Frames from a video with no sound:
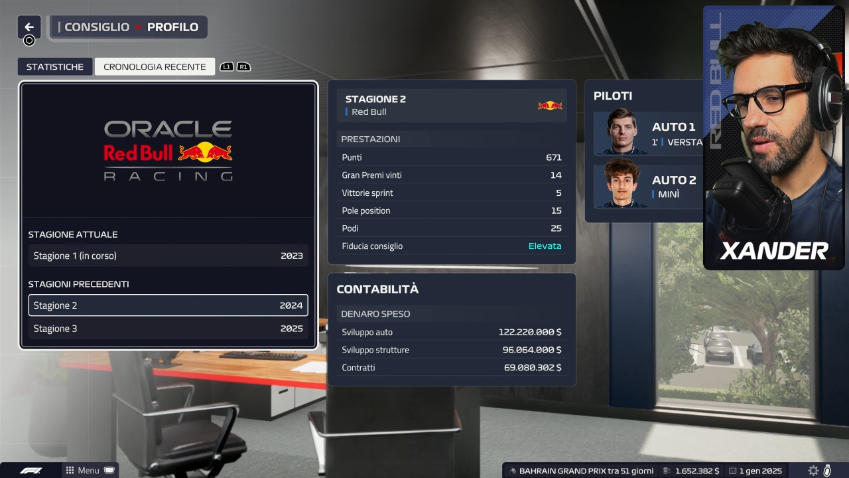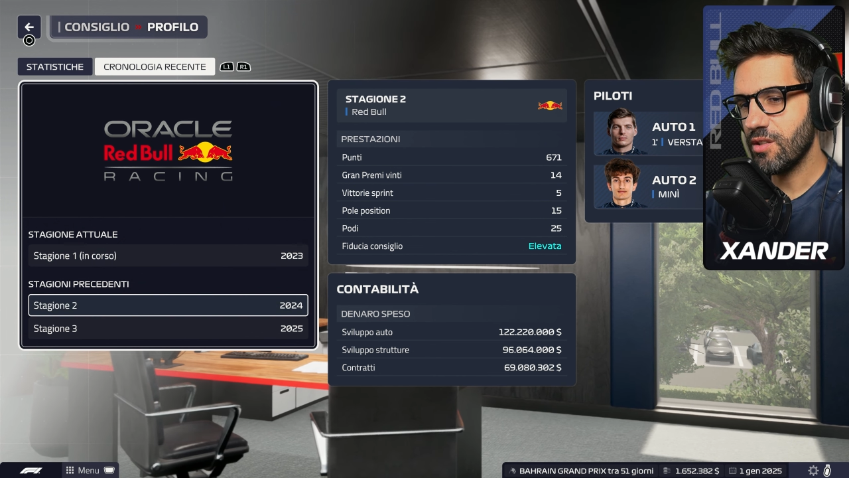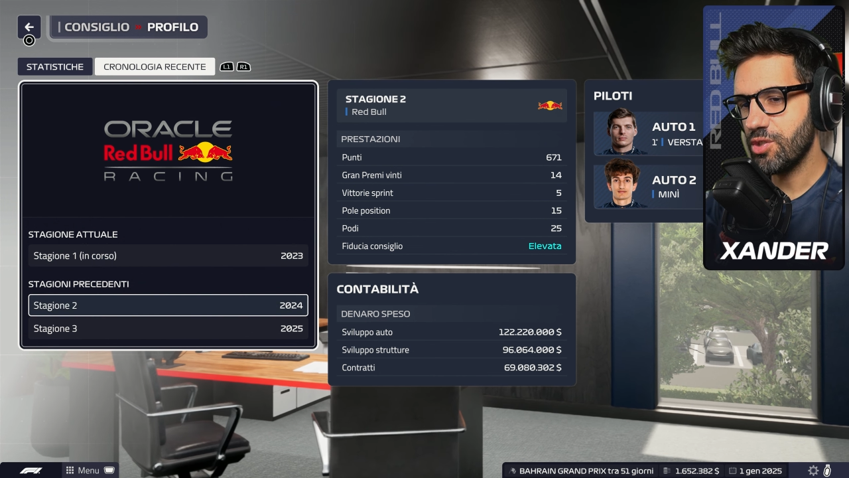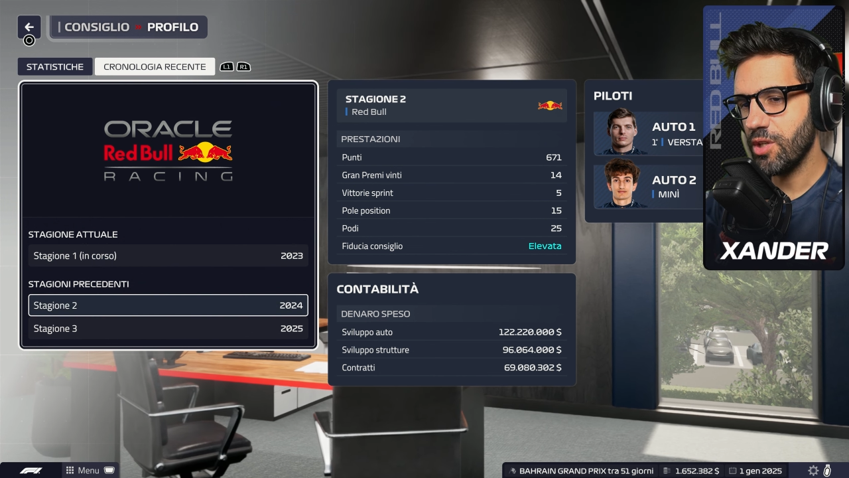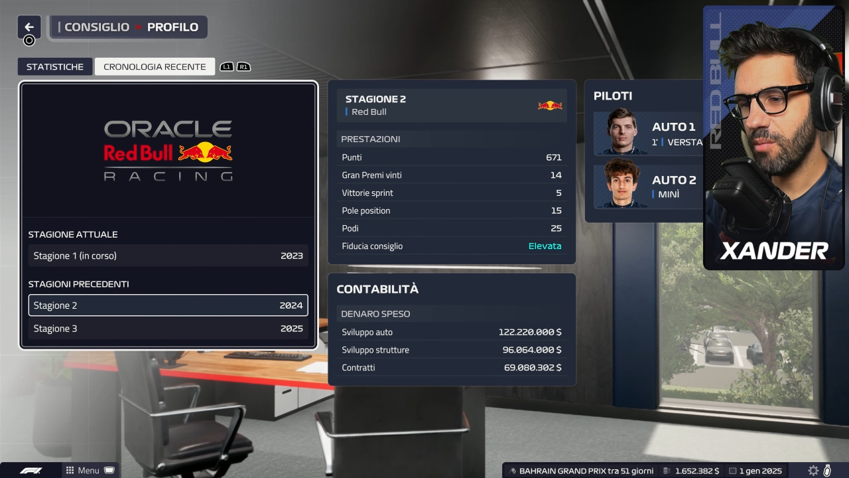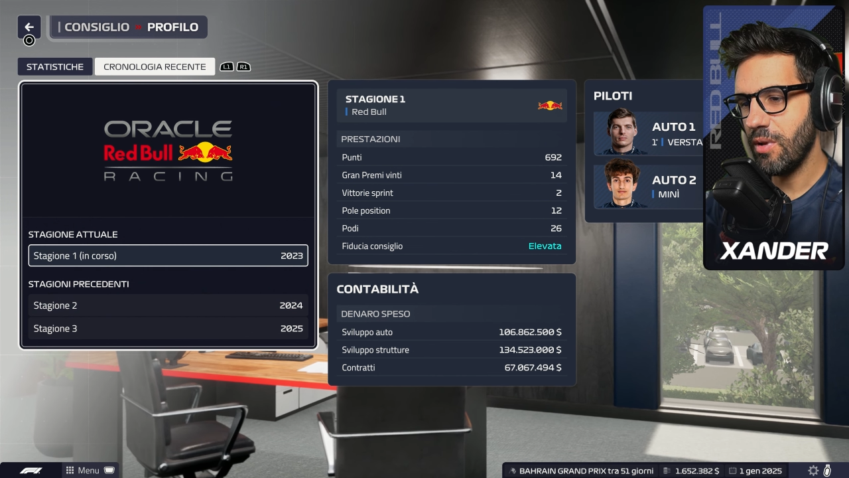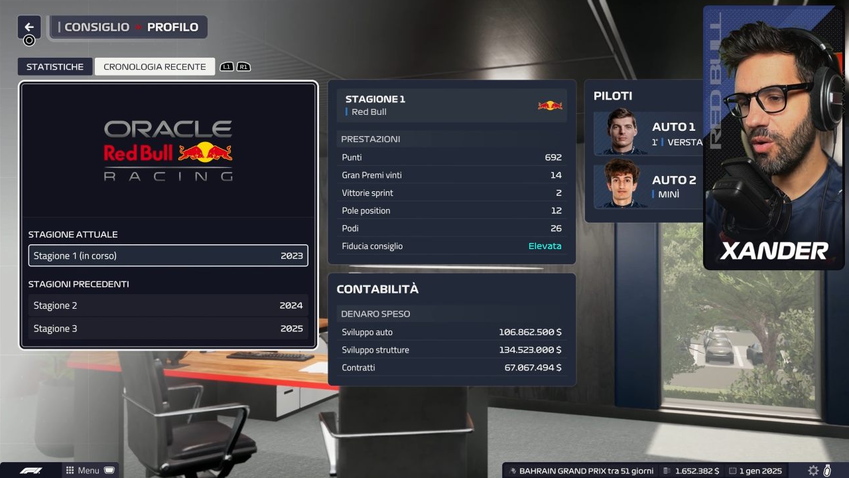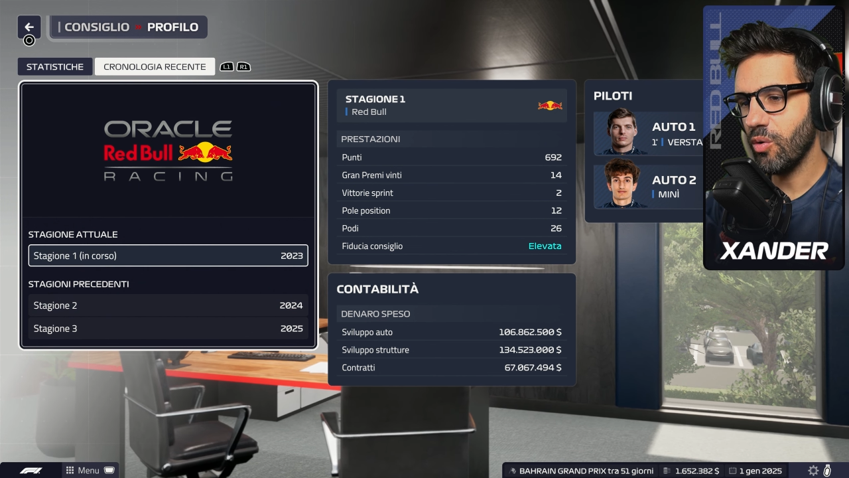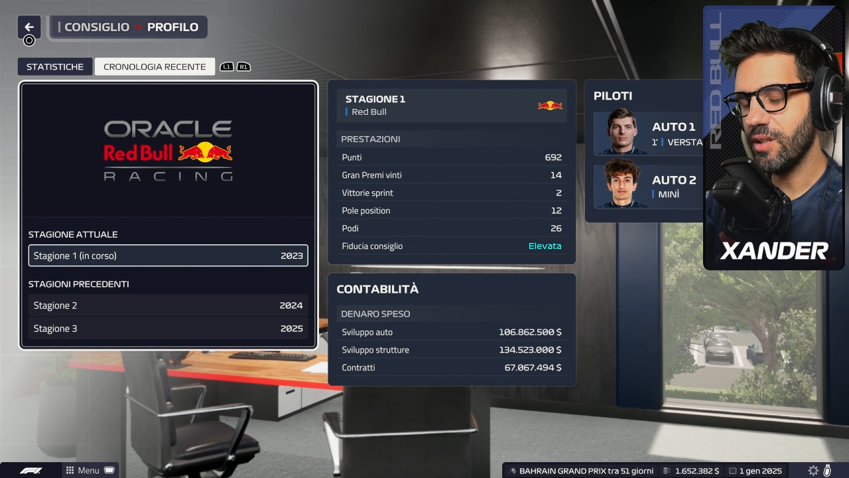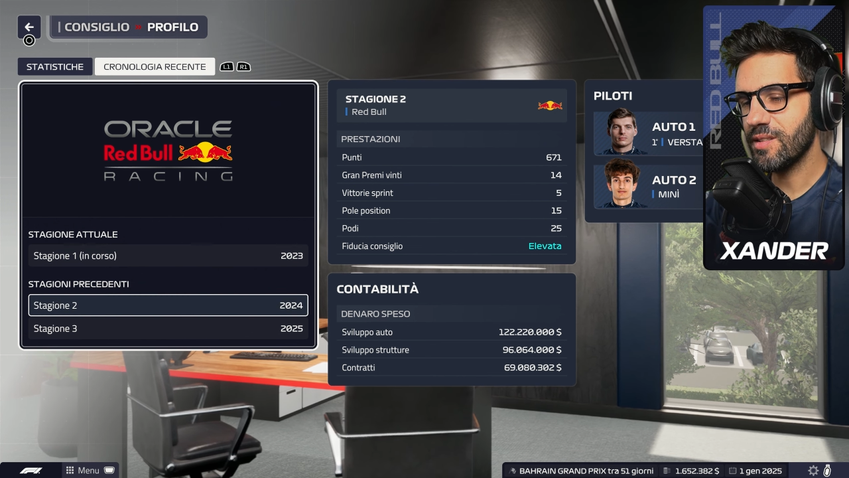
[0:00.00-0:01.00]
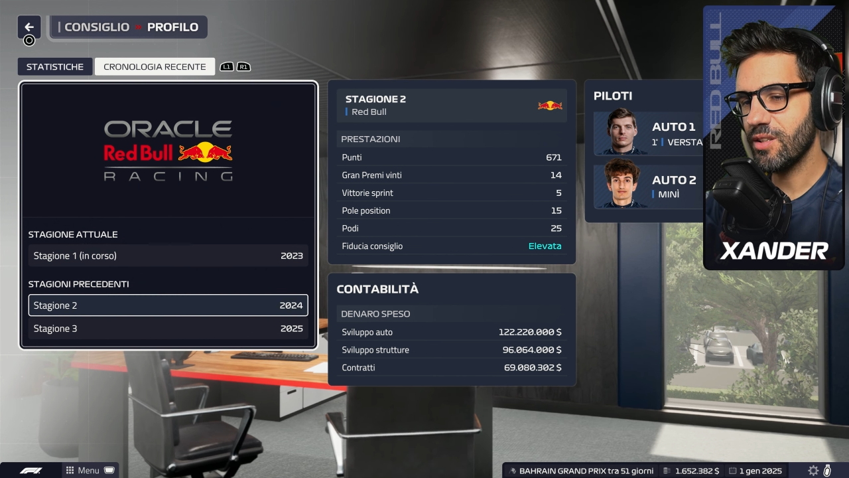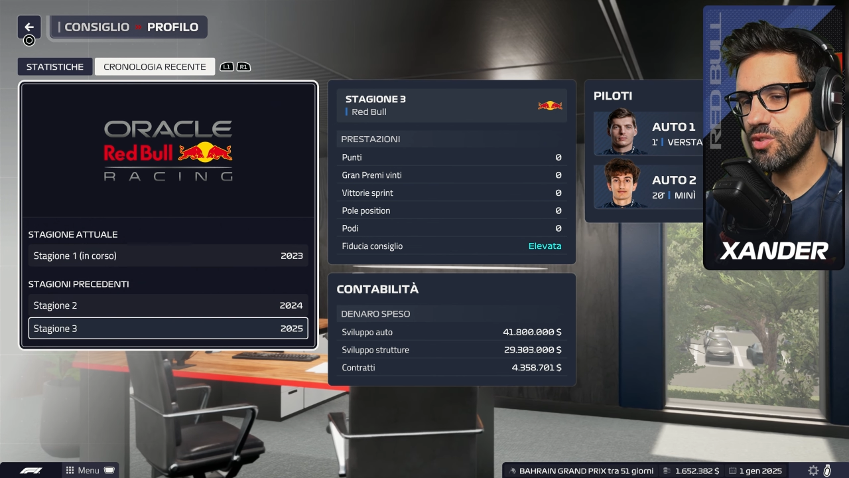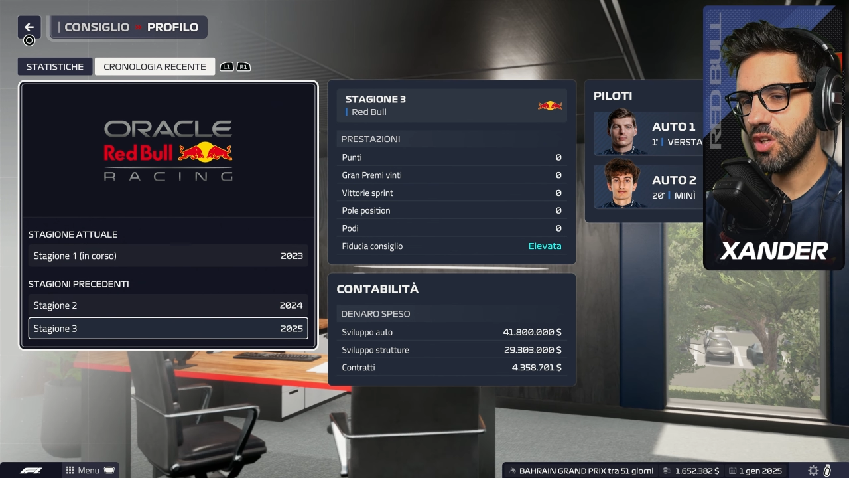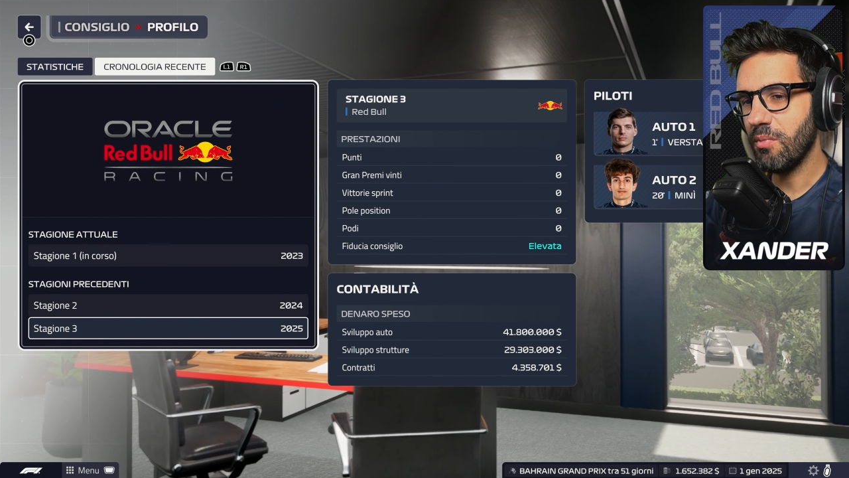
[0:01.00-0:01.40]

esserci il riepilogo delle stagioni